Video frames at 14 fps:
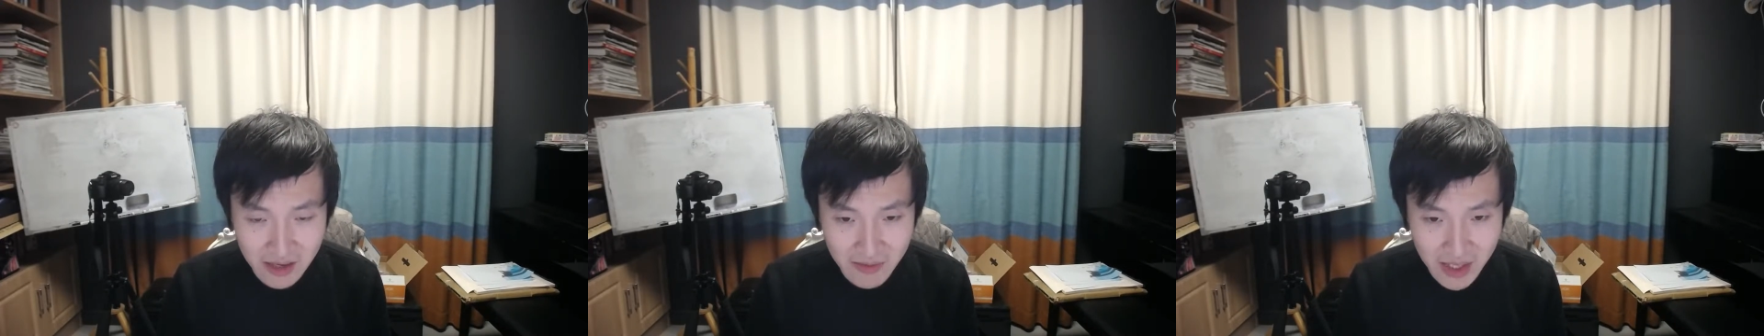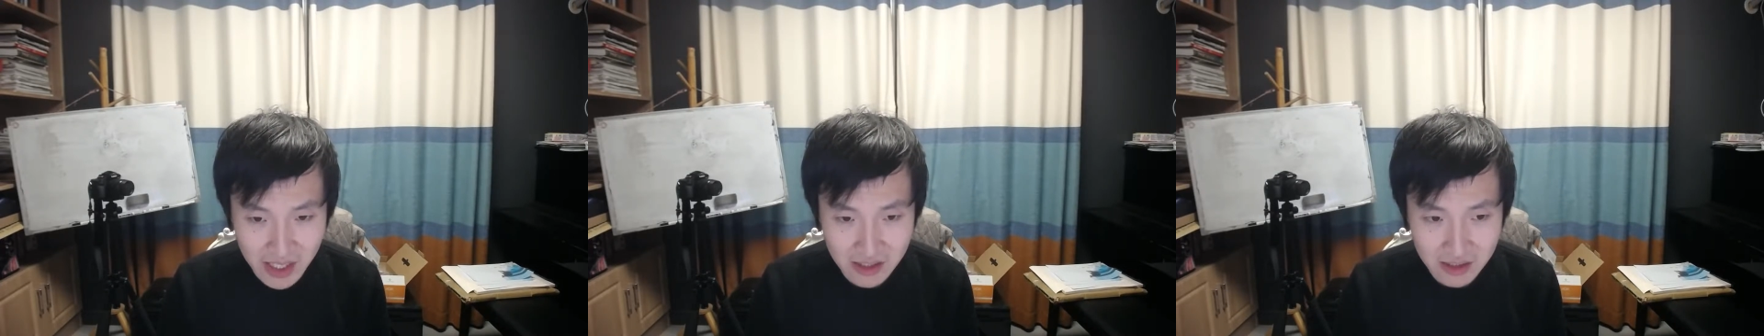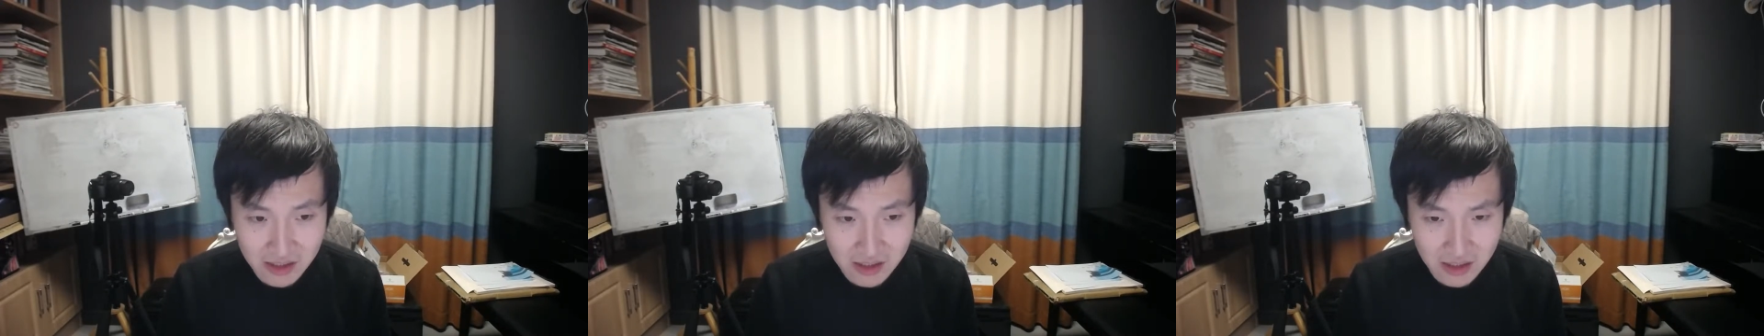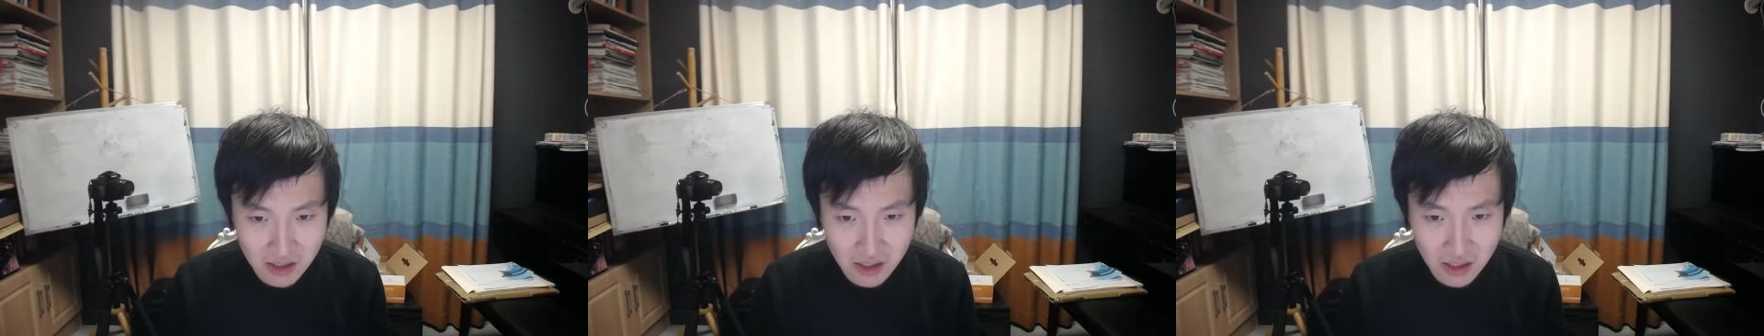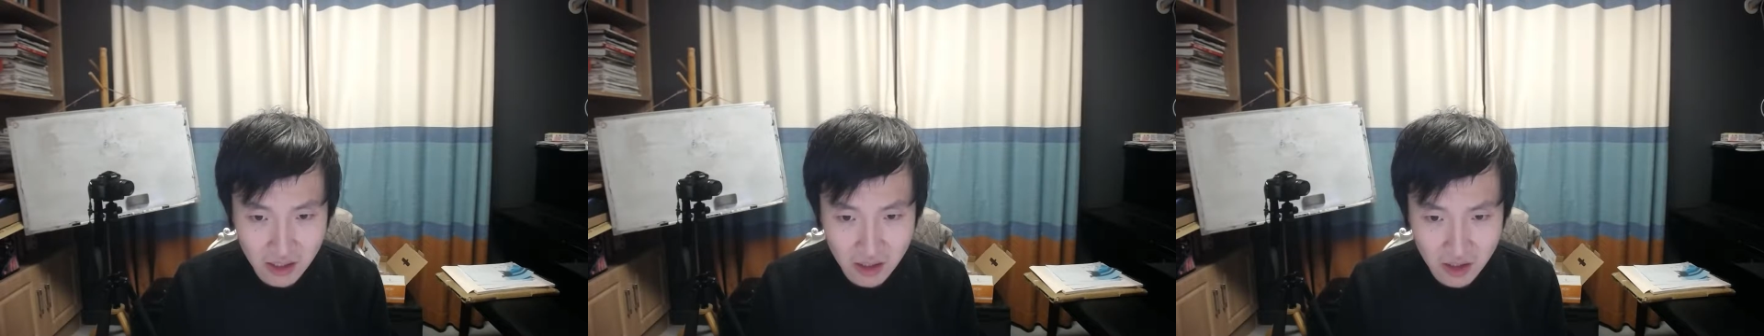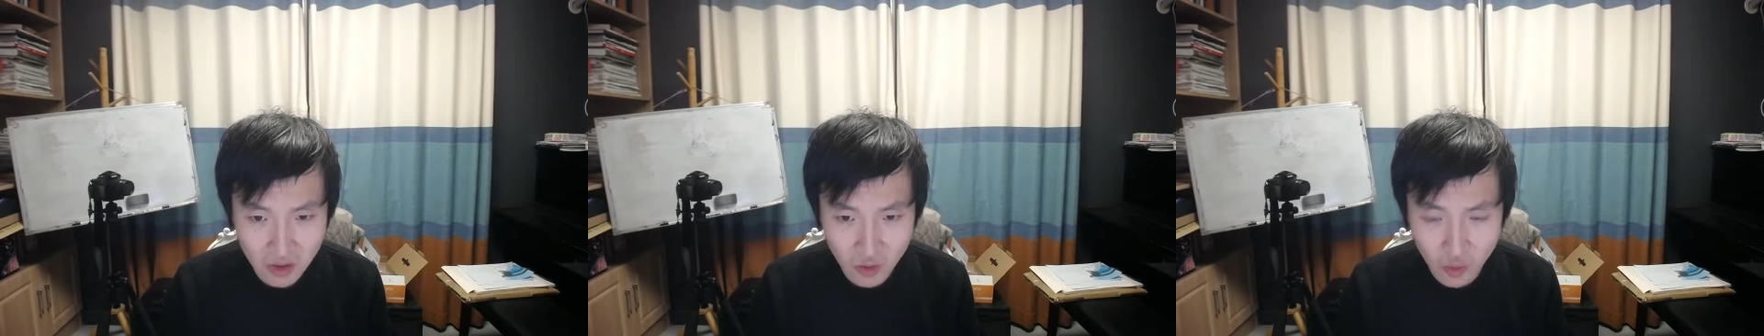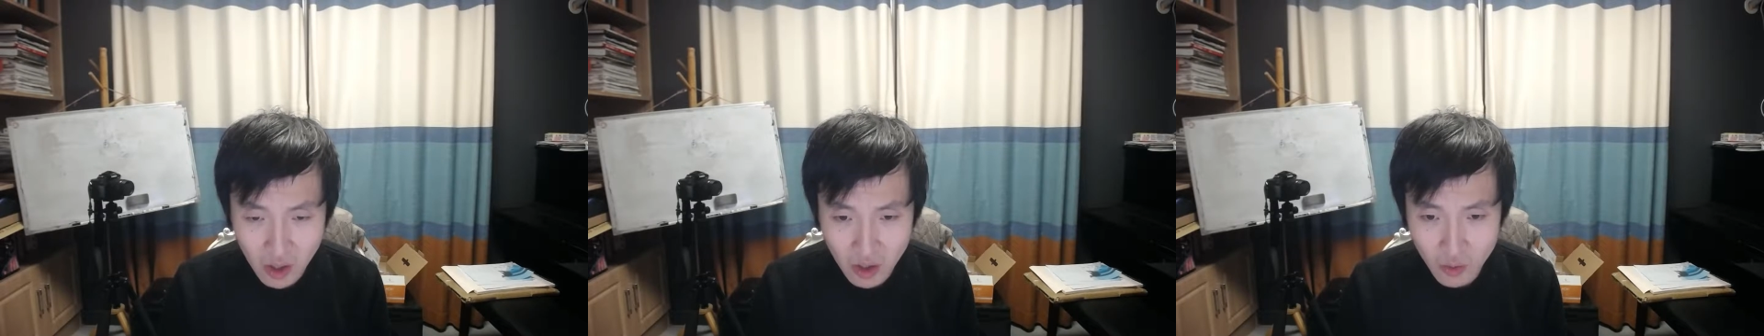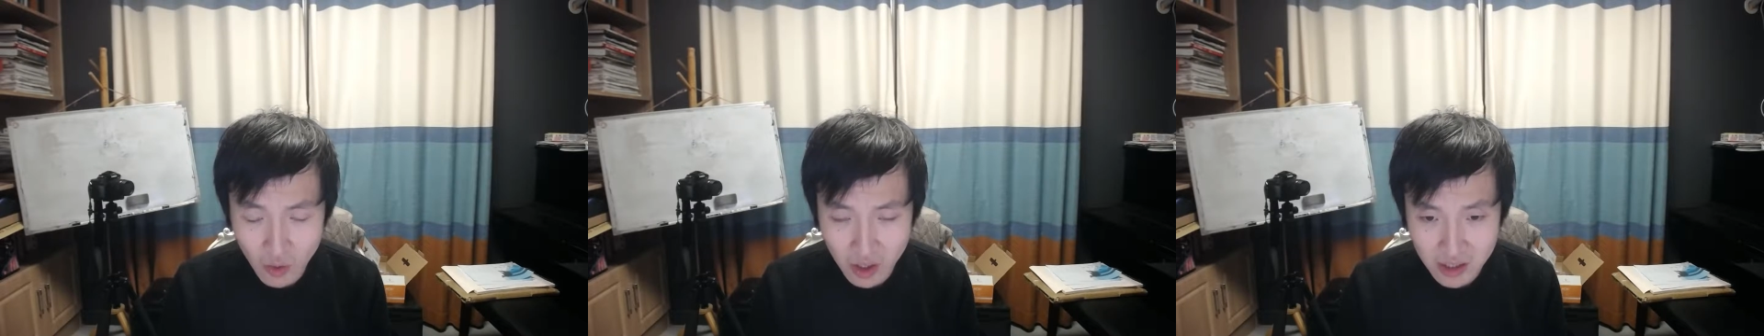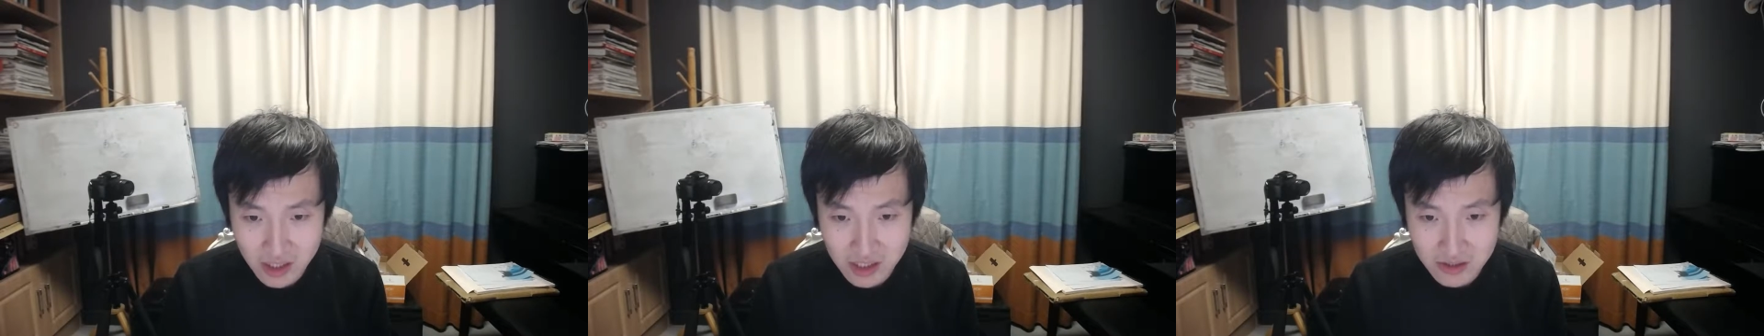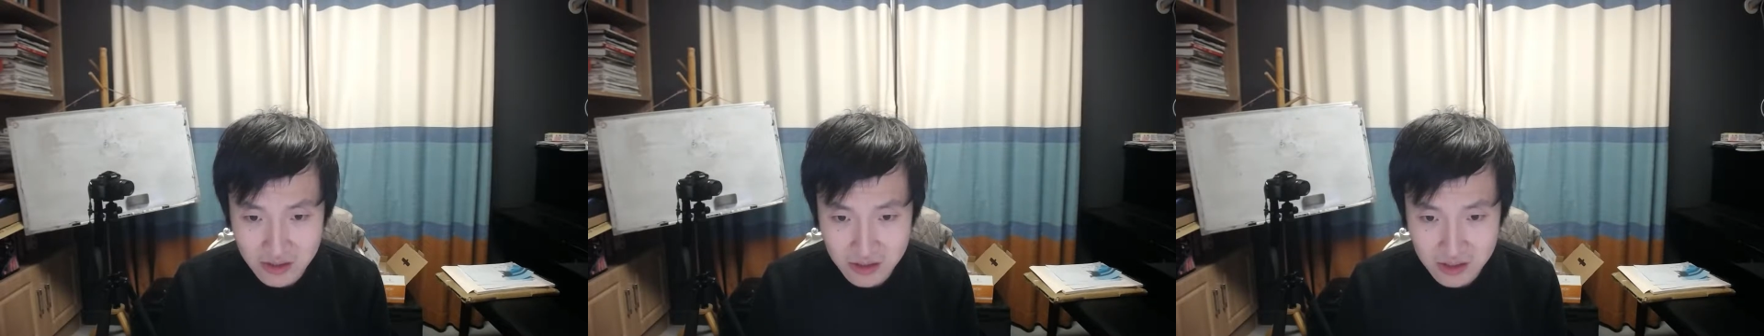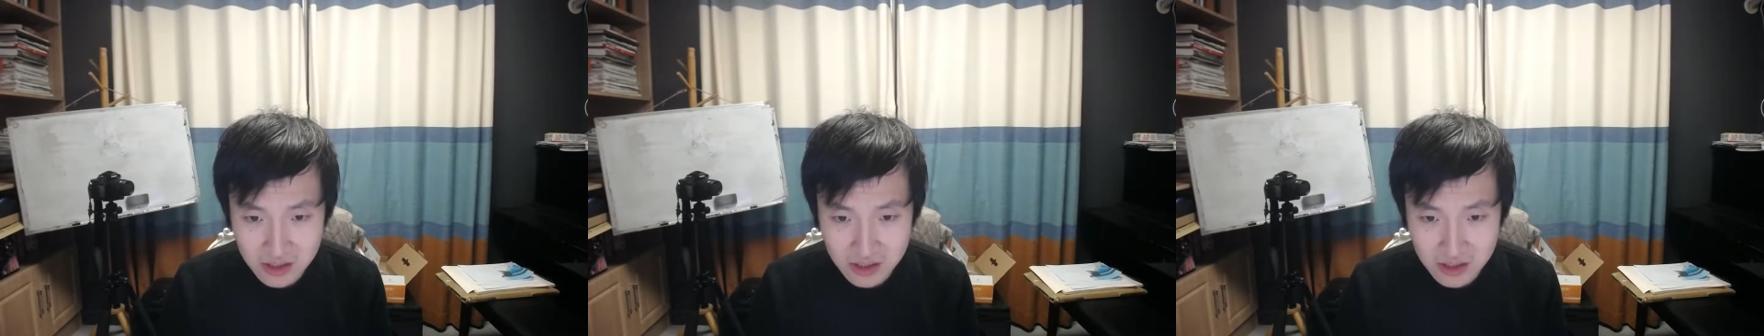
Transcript: 边，慌慌的就。